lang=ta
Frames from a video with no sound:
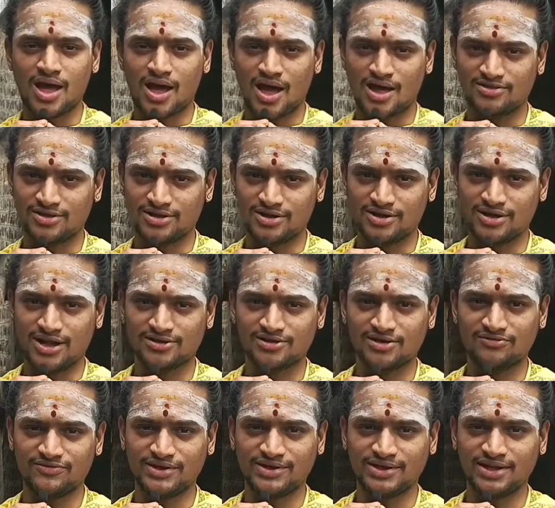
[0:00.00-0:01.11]
அதன் எதிர்
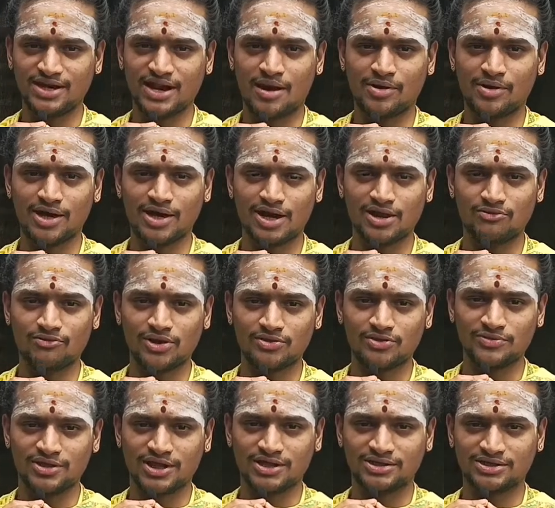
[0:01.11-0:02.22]
வீட்டில் அமங்கல
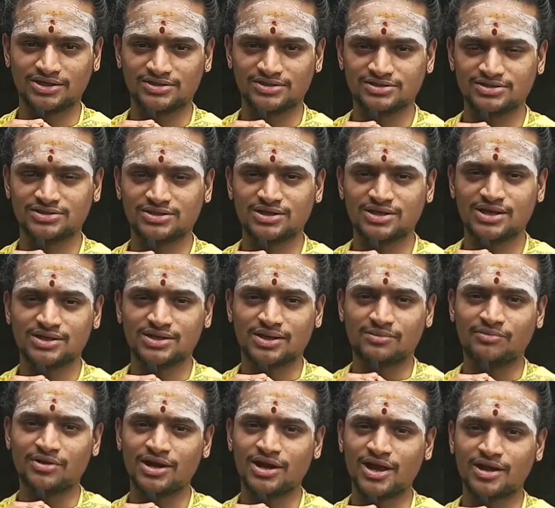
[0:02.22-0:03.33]
ஒளியும் கேட்டது
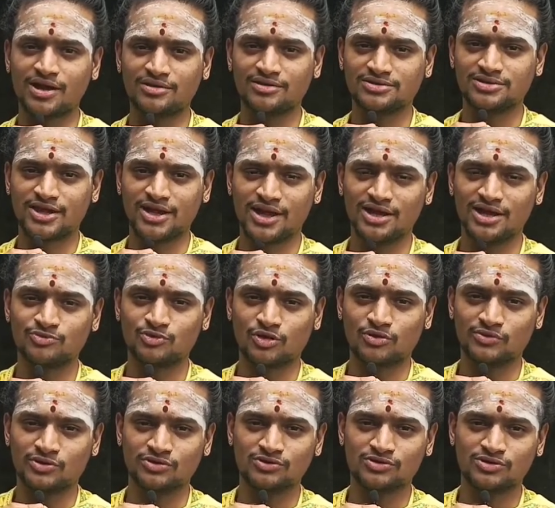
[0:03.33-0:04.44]
நம்மெல்லாம் இருந்தால் எங்கே
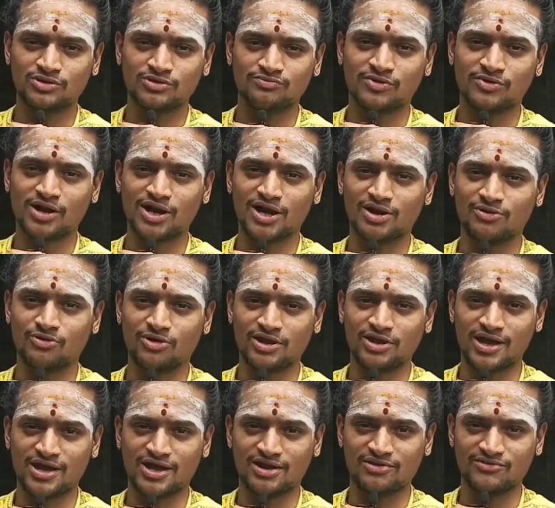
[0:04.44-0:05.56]
போவோம் மங்கள ஒளி
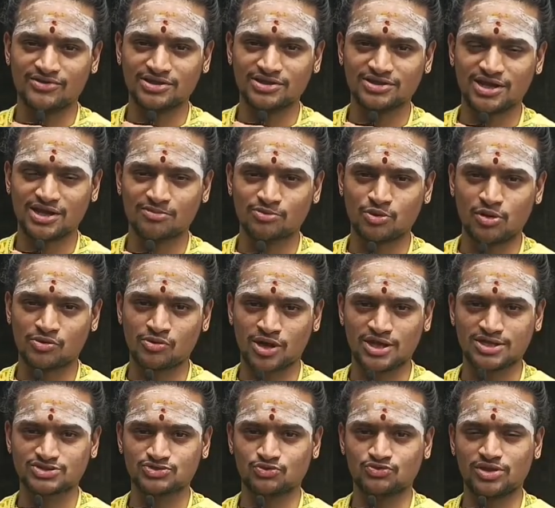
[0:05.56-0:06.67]
கேட்குற வீட்டுக்கு தானே போவோம்
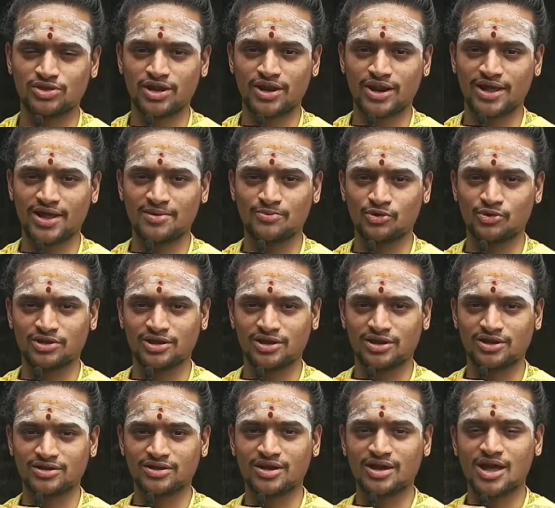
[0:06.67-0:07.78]
ஆனால் சுந்தரர் எங்கே
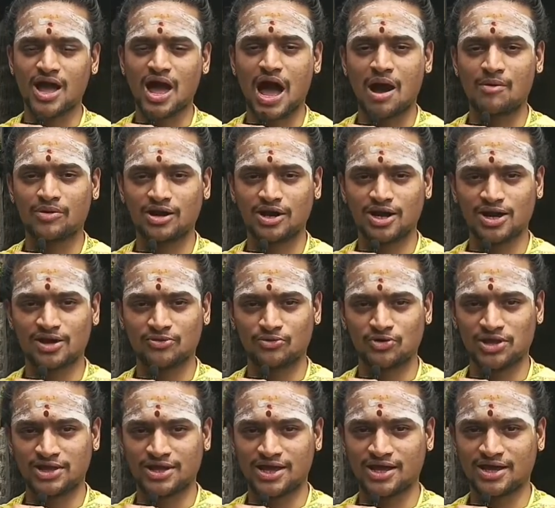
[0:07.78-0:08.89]
போயிருக்கார் அமங்கலா
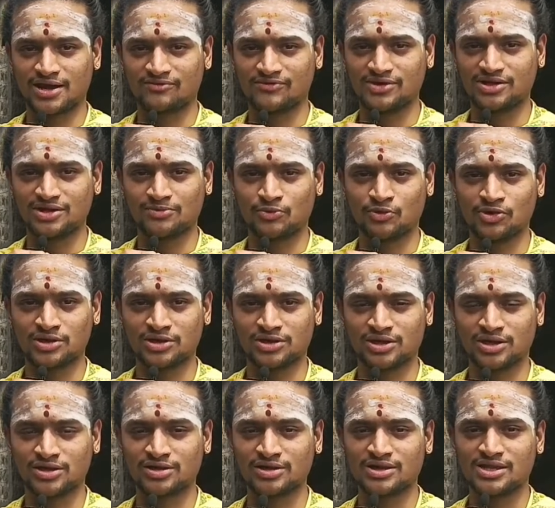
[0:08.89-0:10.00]
ஒளி கேட்குற வீட்டுக்கு
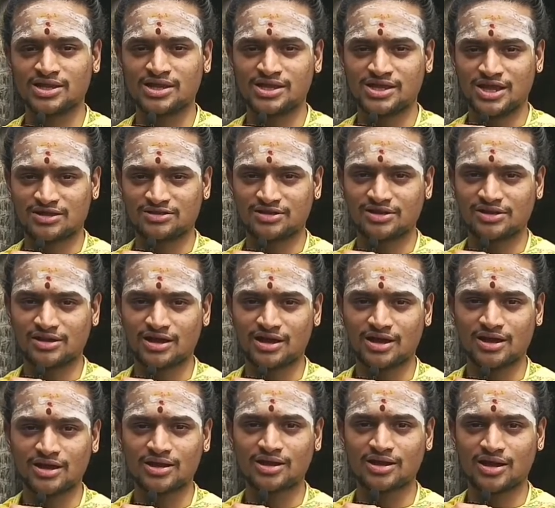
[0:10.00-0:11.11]
போயிருக்கார்
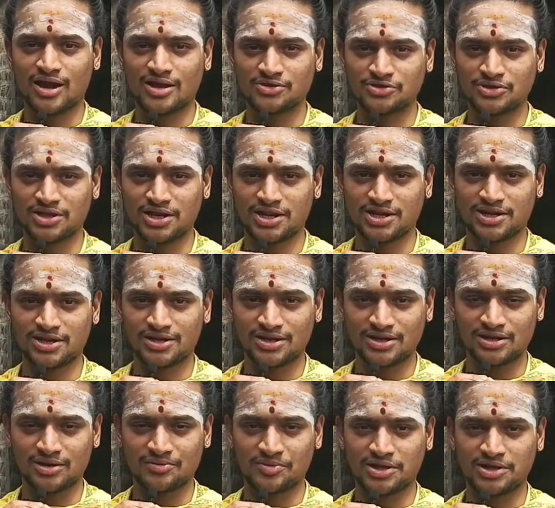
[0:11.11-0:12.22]
எதற்காக அழுகிறீர்கள்
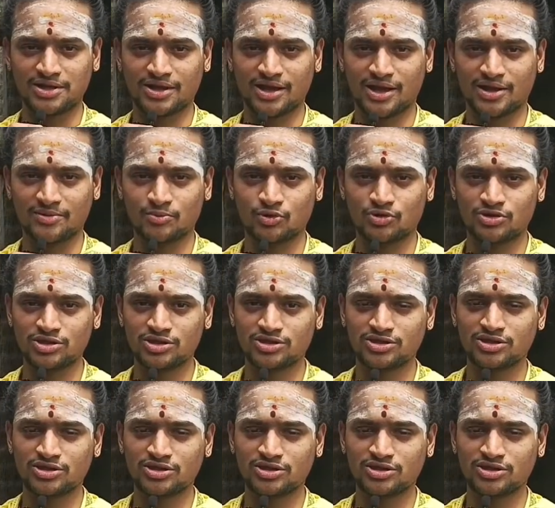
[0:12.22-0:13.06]
அப்படின்னு கேட்கும்போது